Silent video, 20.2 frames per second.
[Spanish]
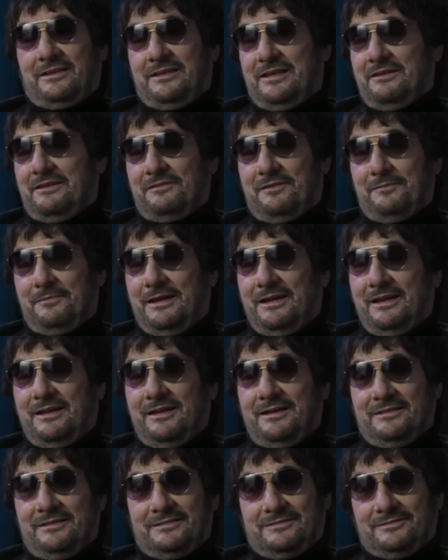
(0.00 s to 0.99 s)
Los
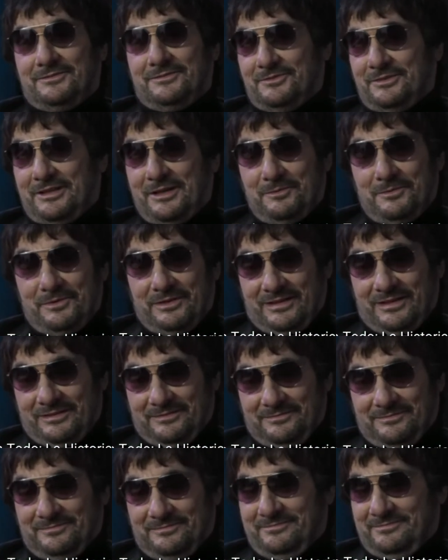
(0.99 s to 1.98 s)
Psychos se convirtió
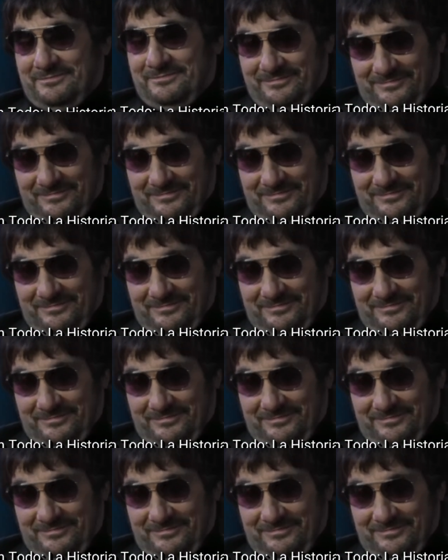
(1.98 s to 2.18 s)
en una